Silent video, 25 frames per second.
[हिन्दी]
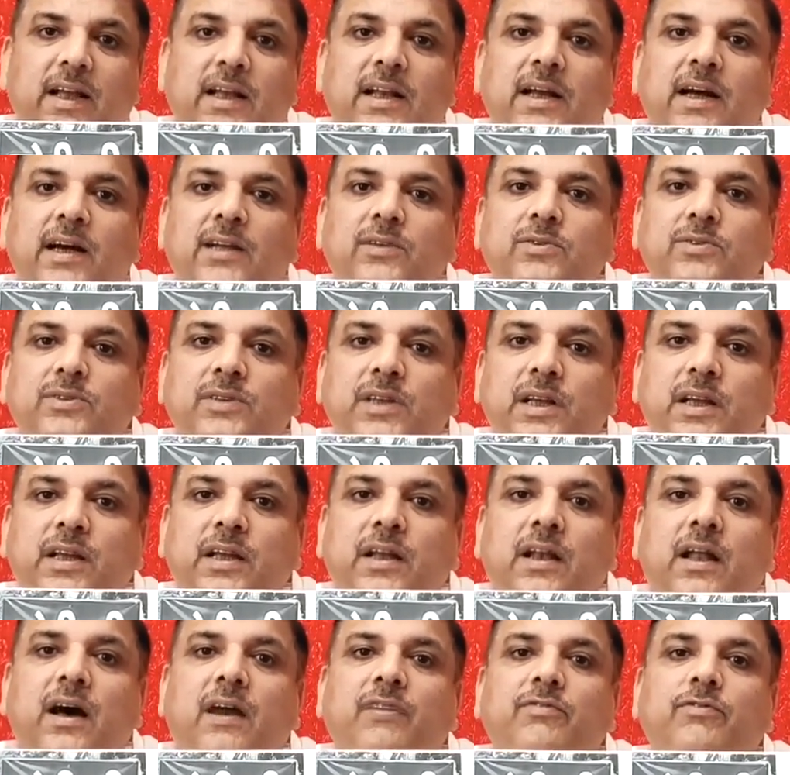लेकिन अगर उसके
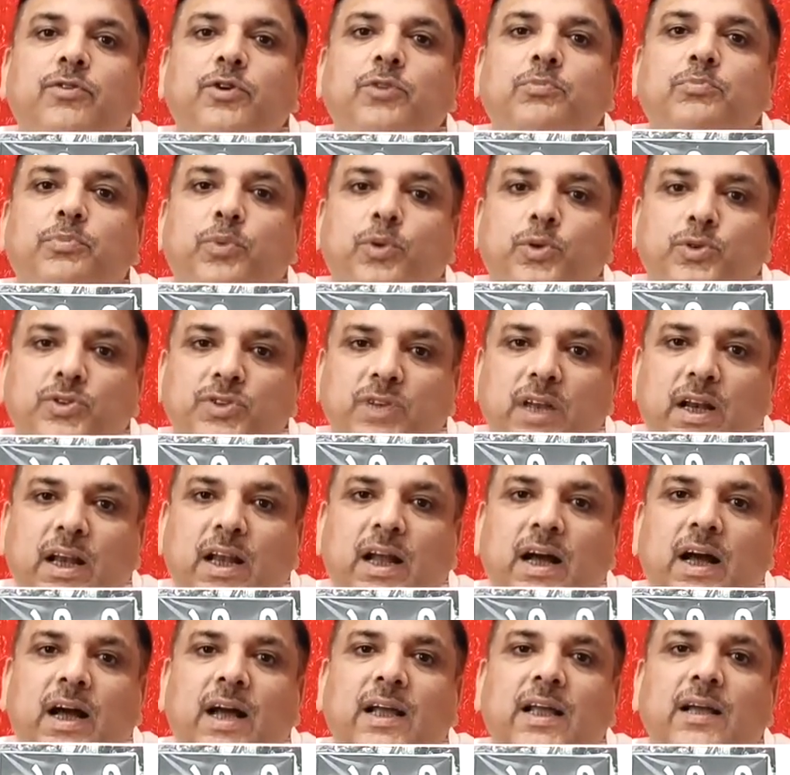खिलाफ कोई पोस्टर
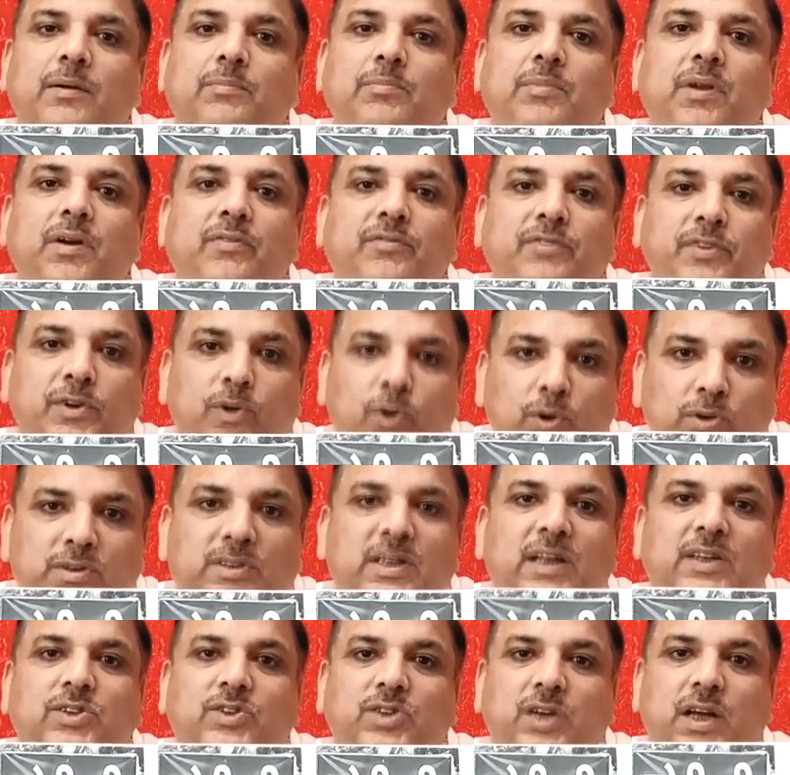लगा के अपना
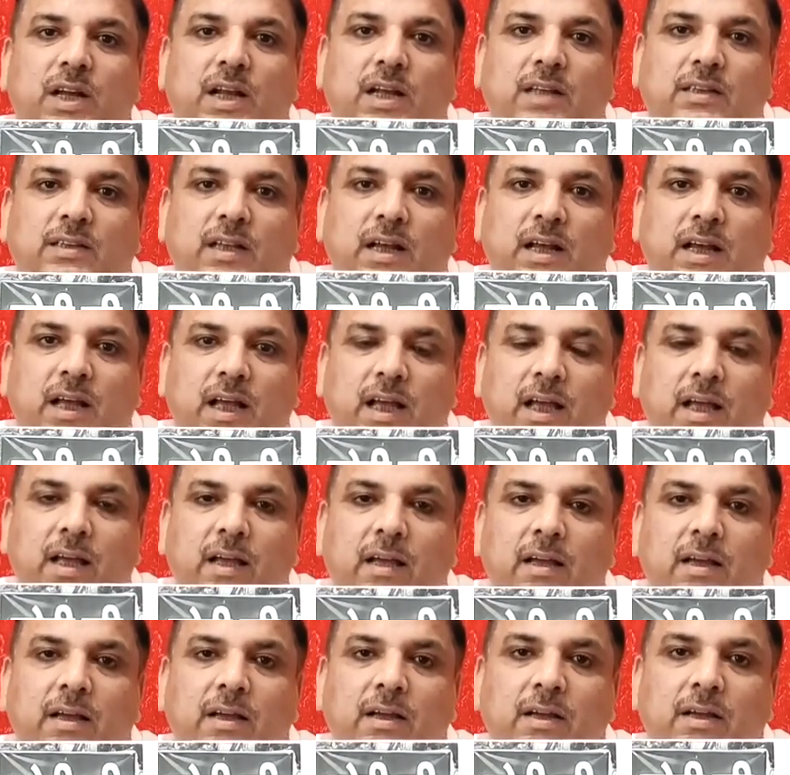विरोध दर्ज कराता है
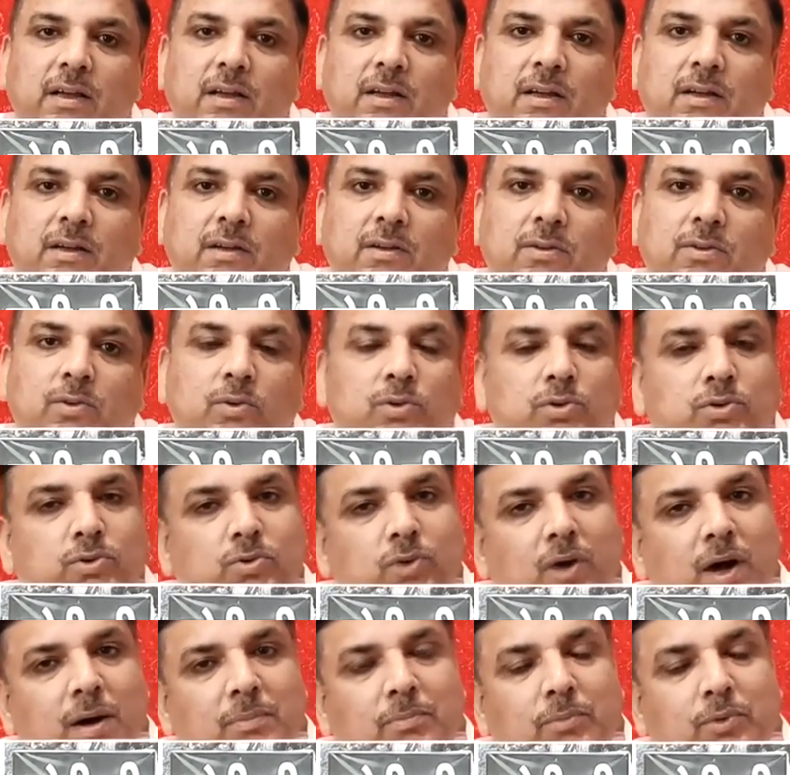तो
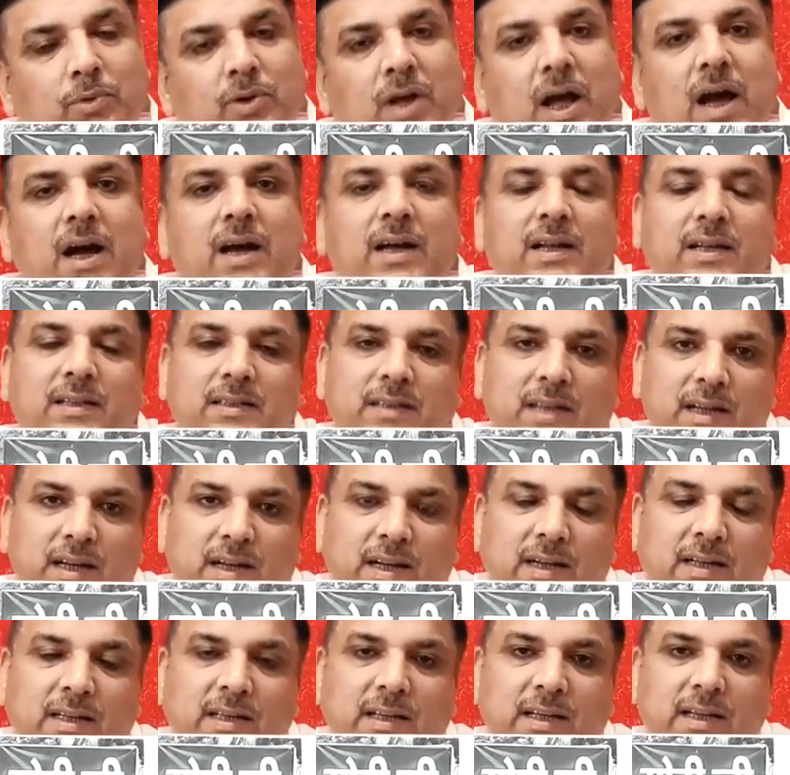उसको आप उठाकर अंदर
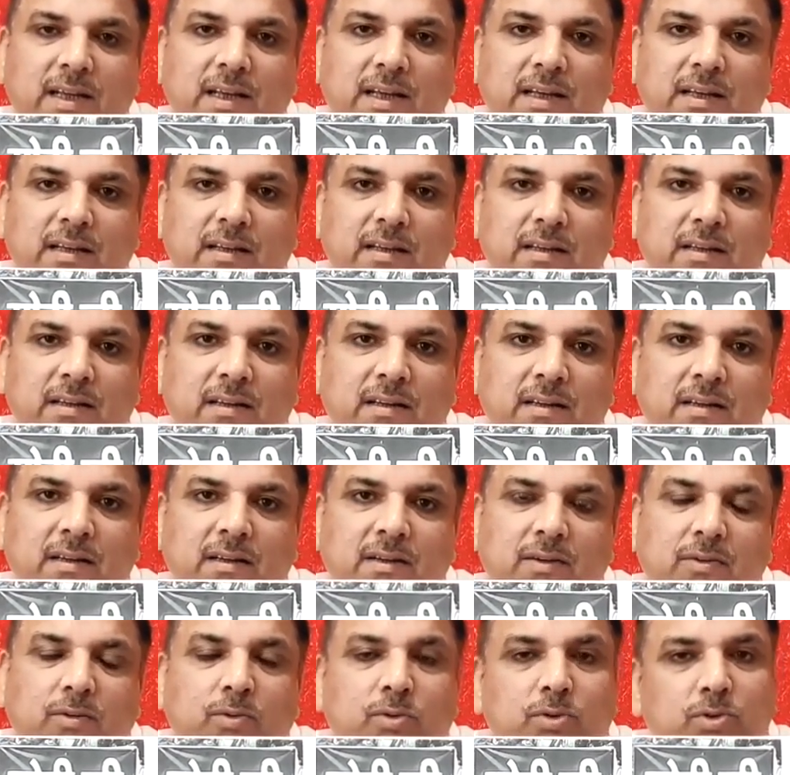कर देंगे
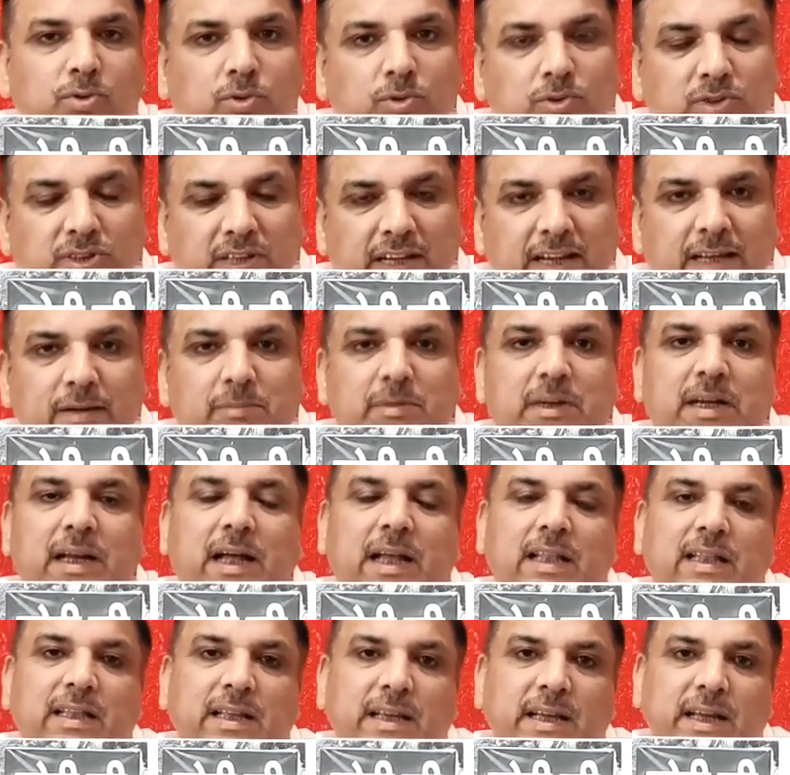उसको जेल में
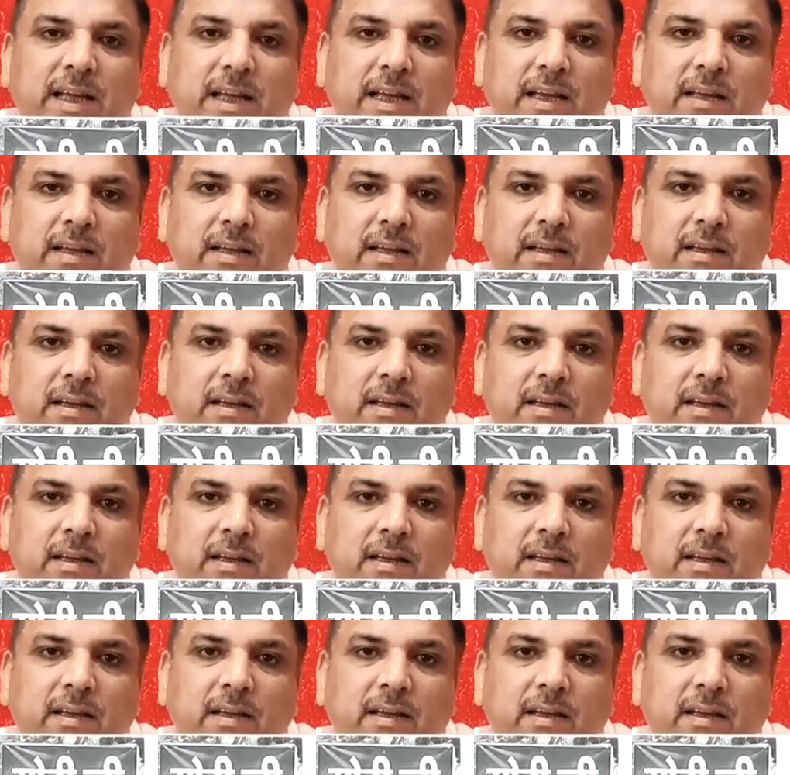डाल देंगे